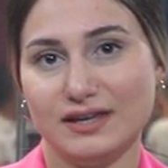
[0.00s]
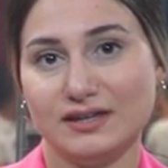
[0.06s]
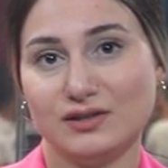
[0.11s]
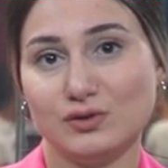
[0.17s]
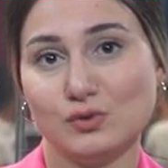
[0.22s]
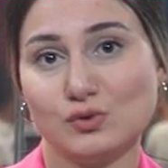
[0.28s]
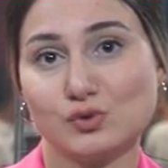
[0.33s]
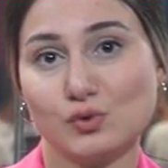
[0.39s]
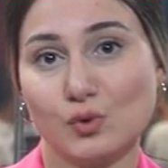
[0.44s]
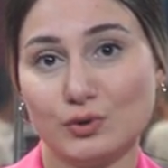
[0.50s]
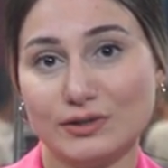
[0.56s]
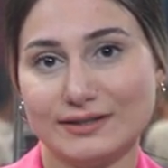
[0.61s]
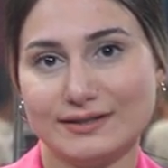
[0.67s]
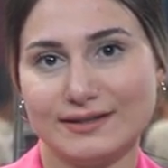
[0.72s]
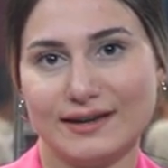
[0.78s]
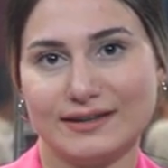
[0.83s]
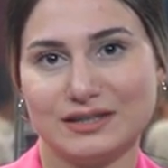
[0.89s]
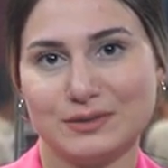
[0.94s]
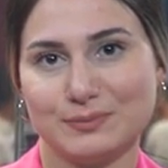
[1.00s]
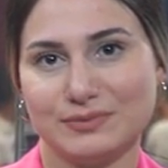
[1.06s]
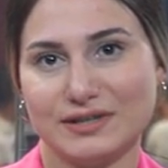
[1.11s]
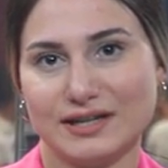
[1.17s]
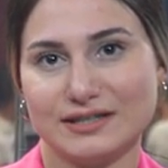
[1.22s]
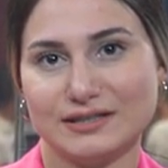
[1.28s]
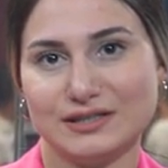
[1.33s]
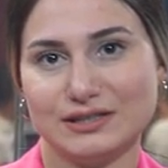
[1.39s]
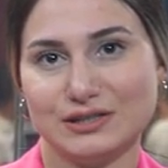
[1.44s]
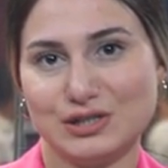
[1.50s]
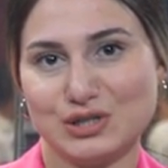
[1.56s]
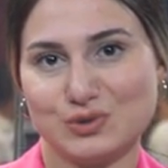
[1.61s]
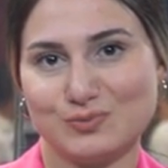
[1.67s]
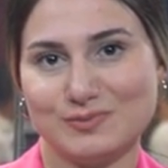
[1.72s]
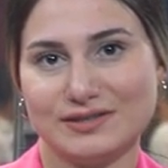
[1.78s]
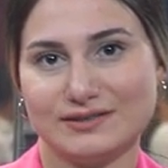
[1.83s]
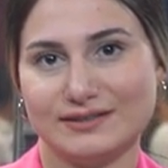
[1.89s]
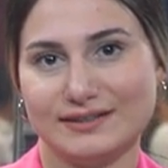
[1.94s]
212 ekiplerinin
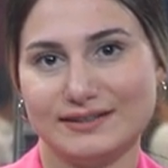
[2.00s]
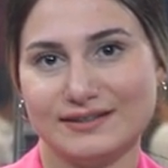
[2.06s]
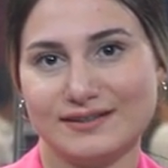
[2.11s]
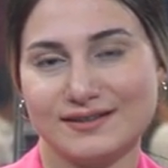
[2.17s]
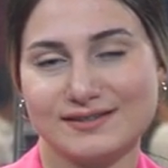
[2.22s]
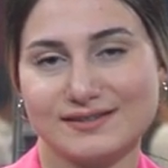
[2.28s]
işbirliğiyle